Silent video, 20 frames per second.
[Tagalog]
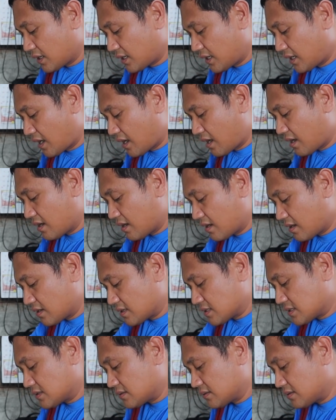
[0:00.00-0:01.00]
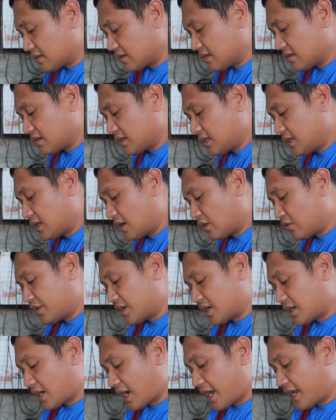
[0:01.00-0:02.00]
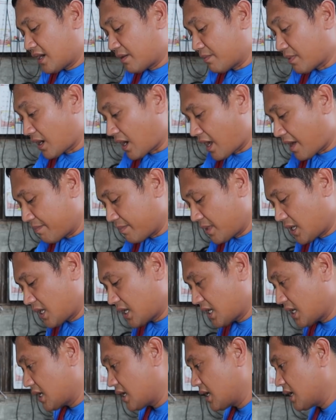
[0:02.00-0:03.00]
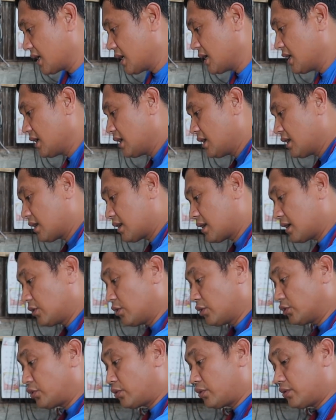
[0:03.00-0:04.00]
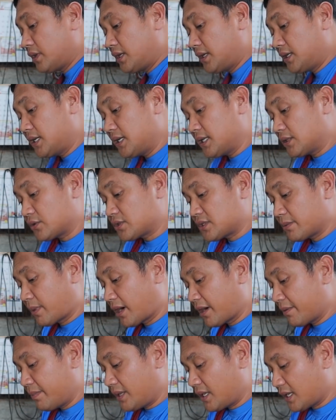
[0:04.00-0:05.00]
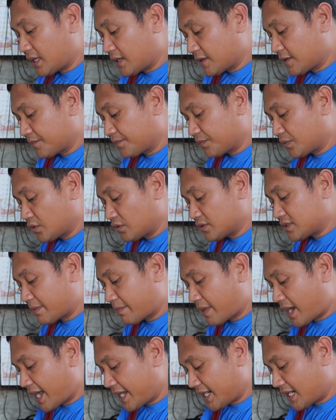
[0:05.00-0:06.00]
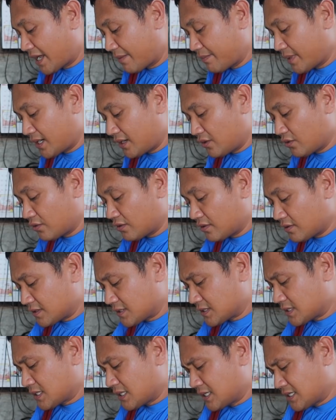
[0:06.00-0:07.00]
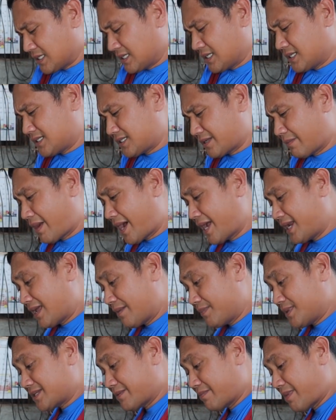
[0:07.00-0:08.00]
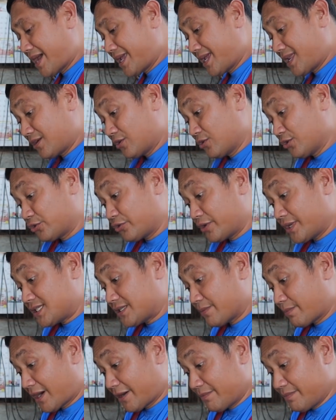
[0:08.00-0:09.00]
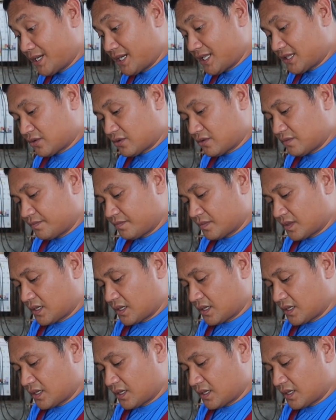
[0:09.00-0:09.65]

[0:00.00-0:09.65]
Kaya hindi ako nakakain ng marami. Nagluto din dito si Barbie eh, doon sa bahay namin yun sa bahay namin sa bayan. Nagluto din si Barbie nito.